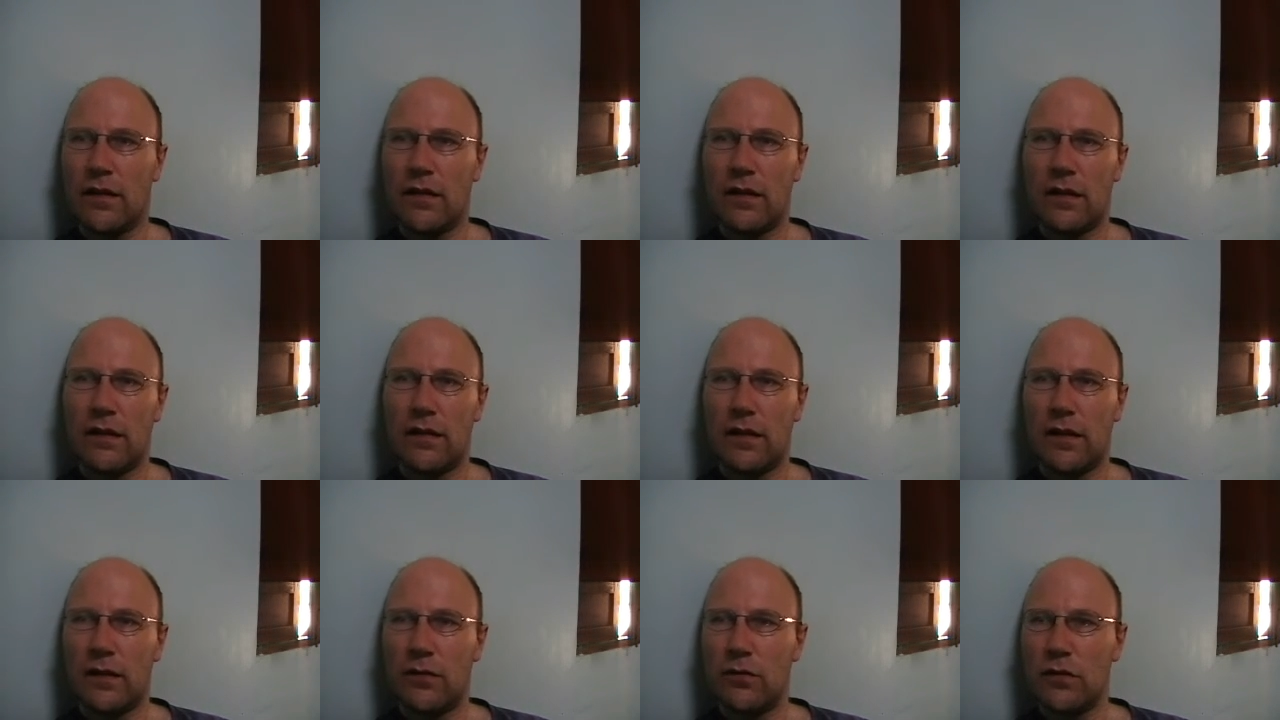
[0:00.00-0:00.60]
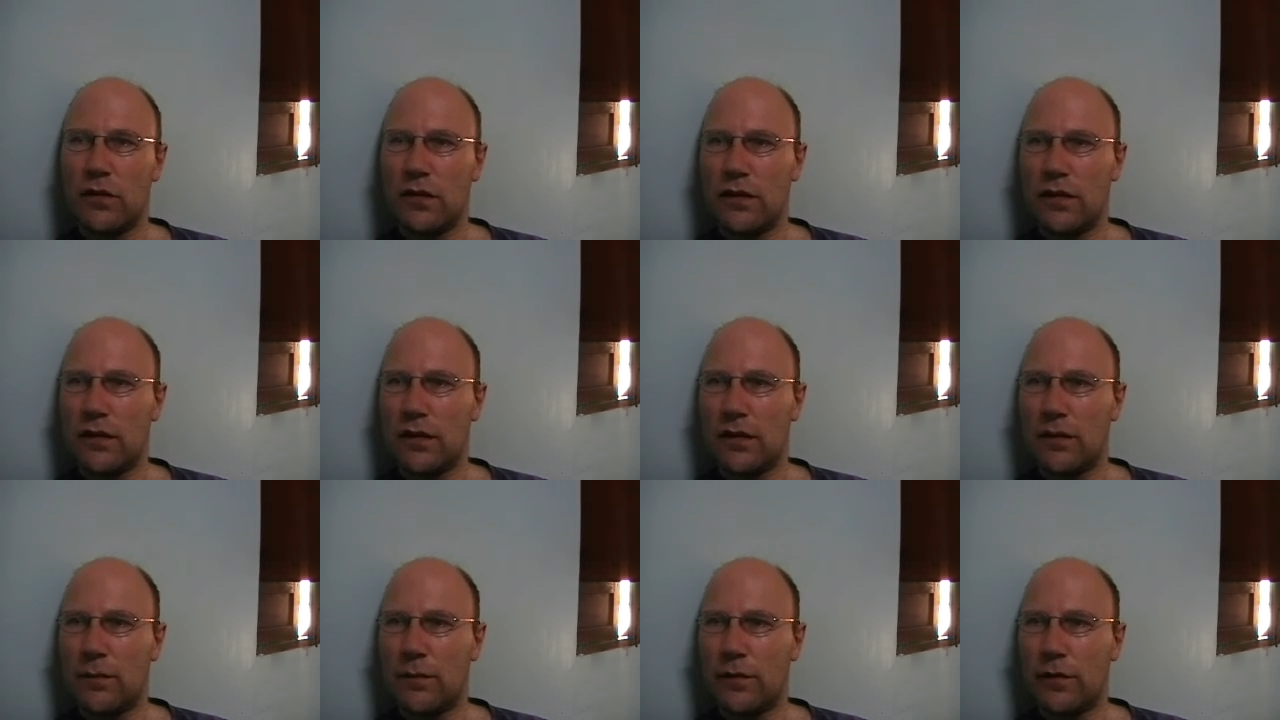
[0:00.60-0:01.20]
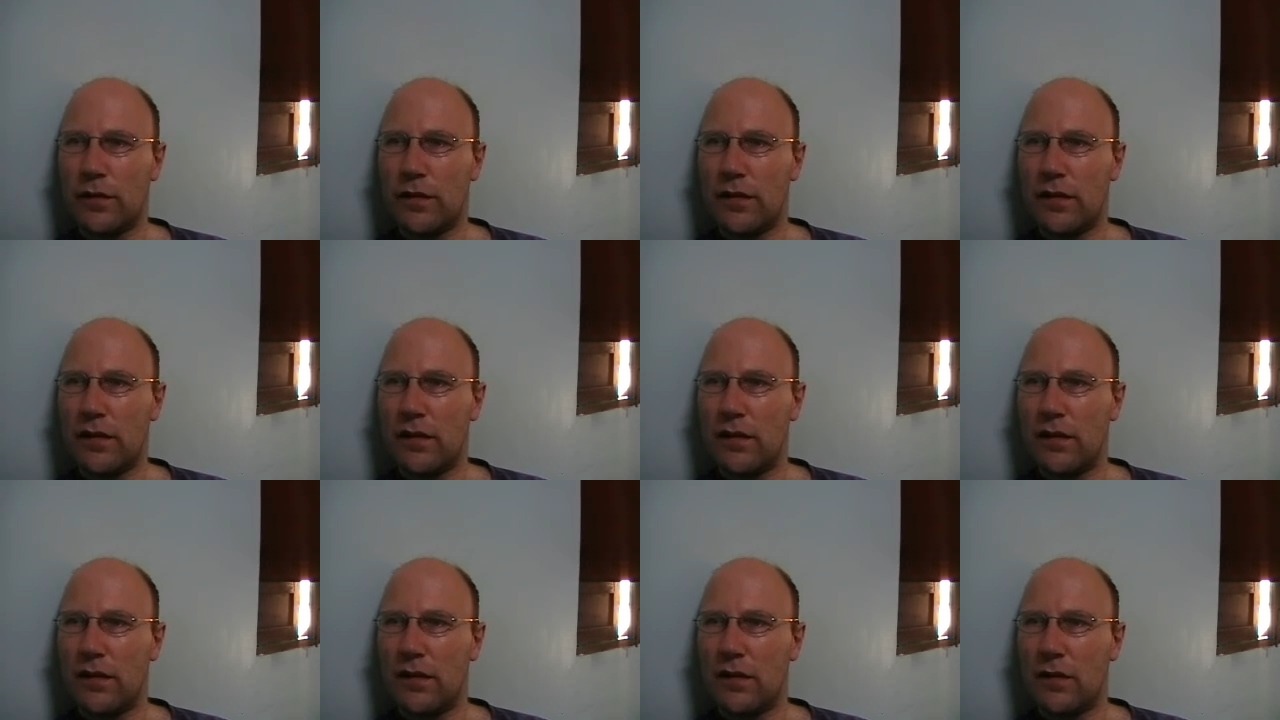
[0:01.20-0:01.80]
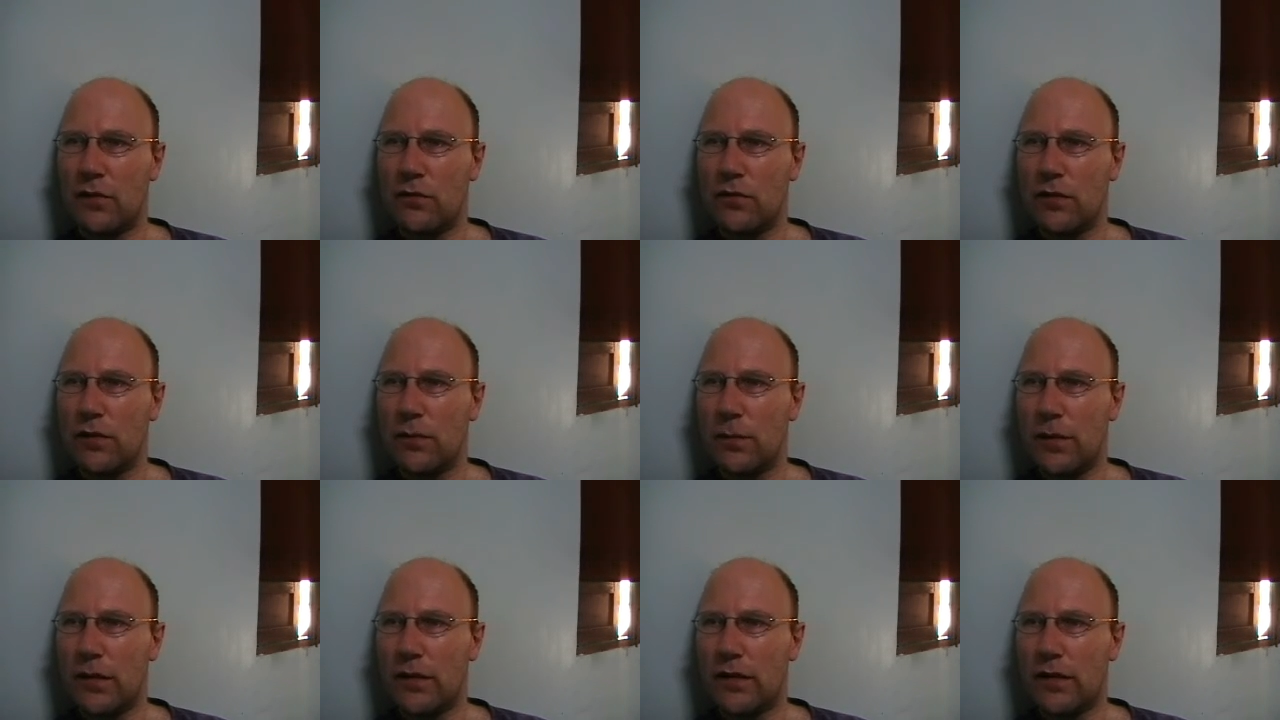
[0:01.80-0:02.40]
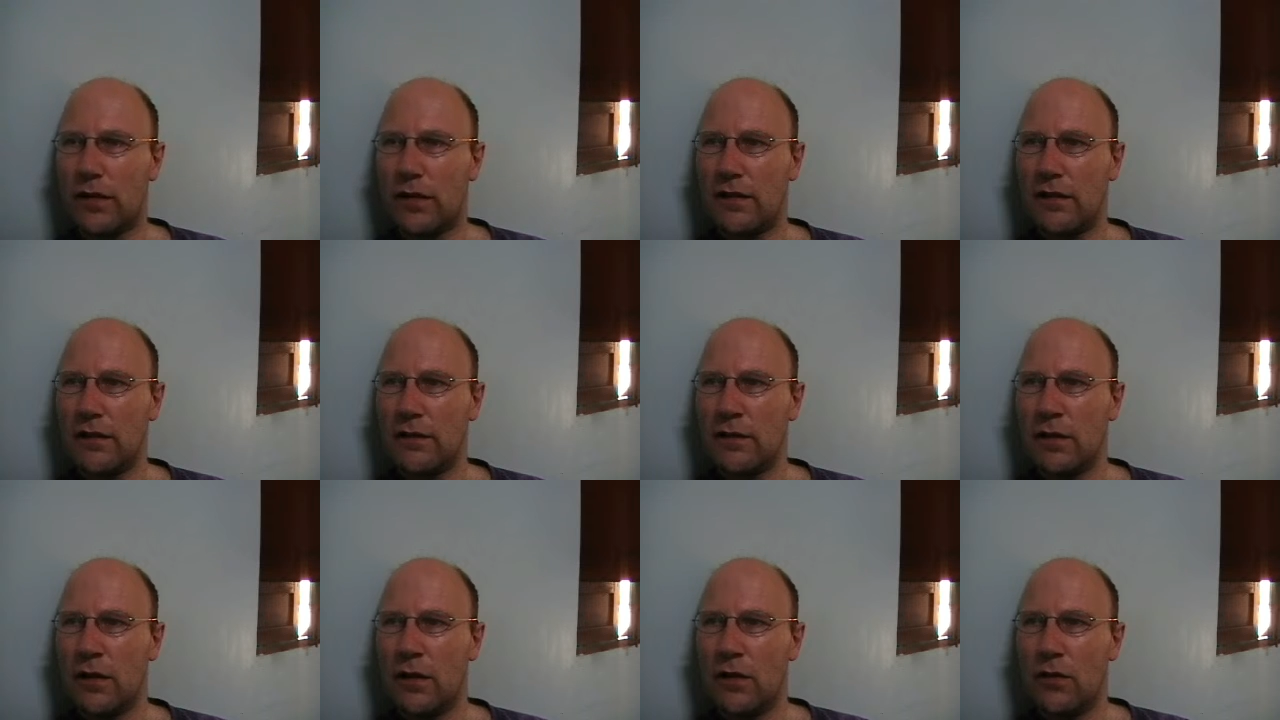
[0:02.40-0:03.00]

Seit 300 Jahren pflanzen sie da unten Bananen